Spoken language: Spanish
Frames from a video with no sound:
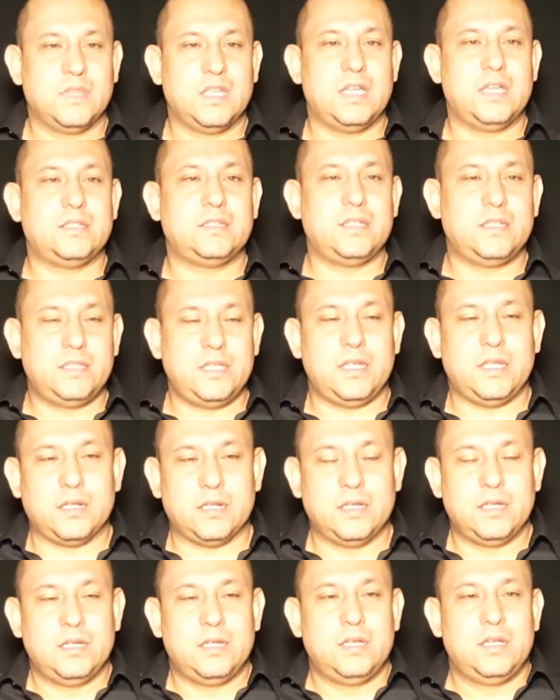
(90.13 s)
Es
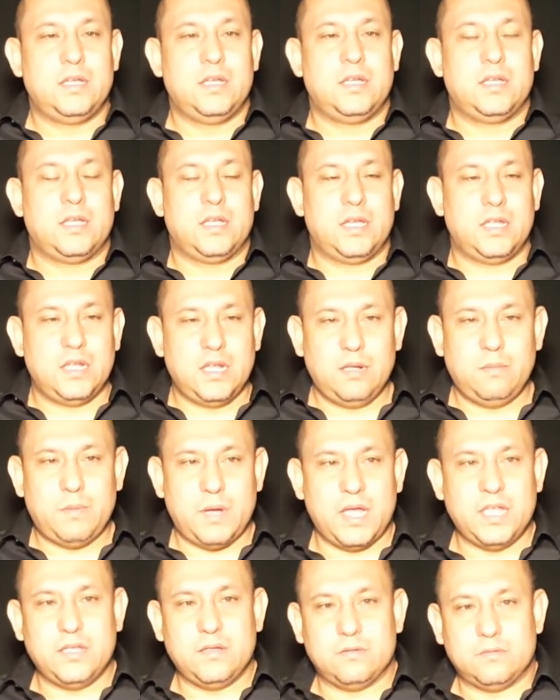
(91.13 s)
decir, en el
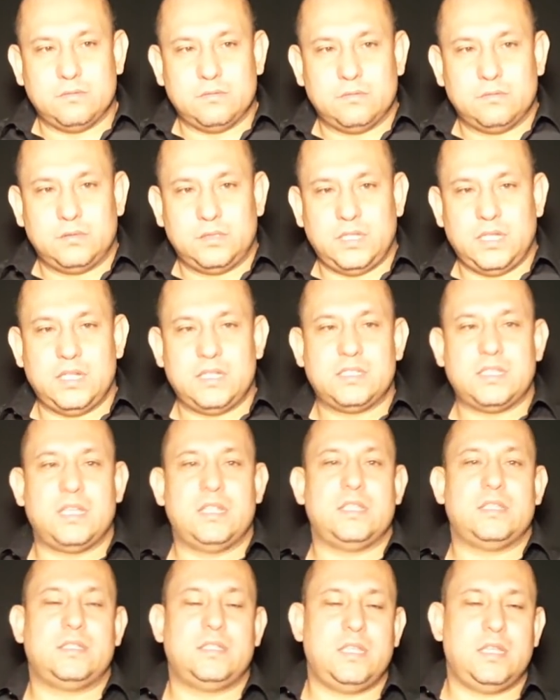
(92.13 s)
baño tienes que
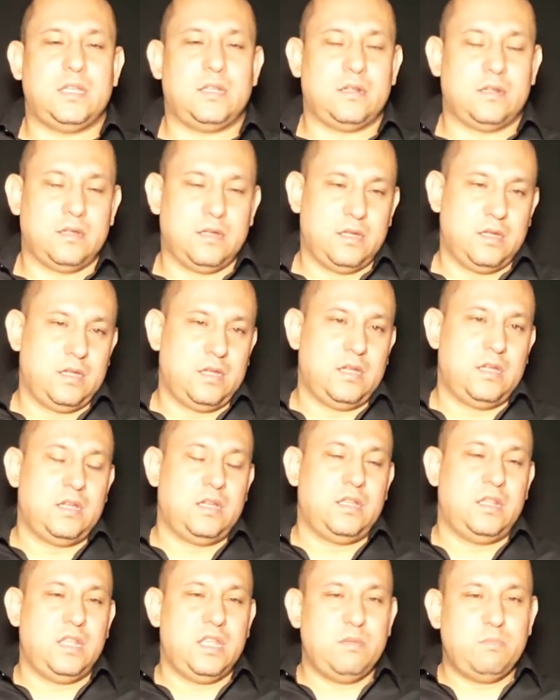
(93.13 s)
decir,
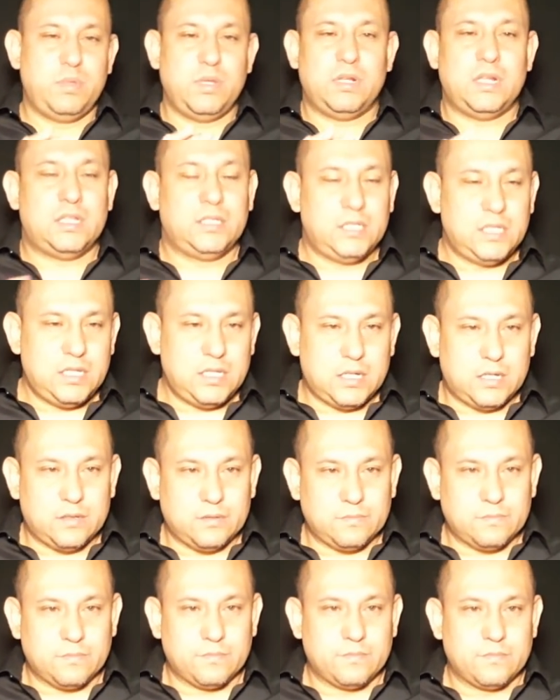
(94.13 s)
limpio la tina,
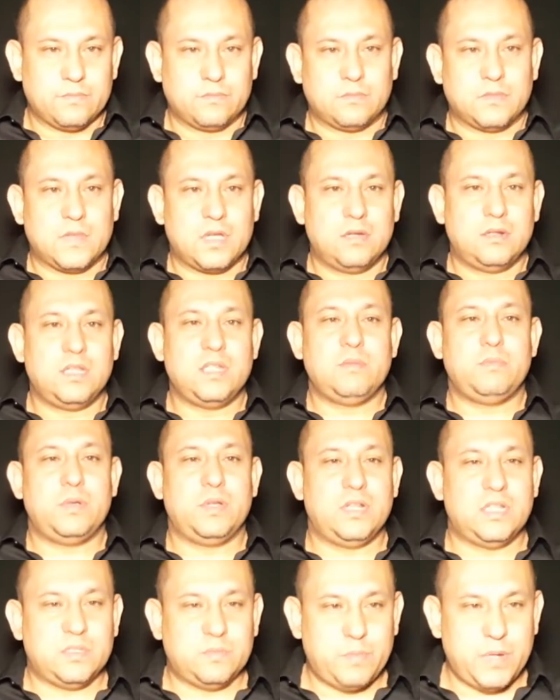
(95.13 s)

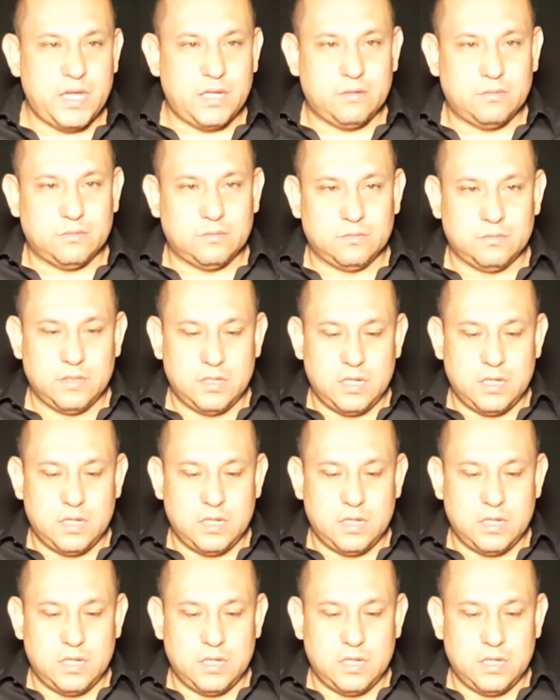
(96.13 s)
limpio el espejo,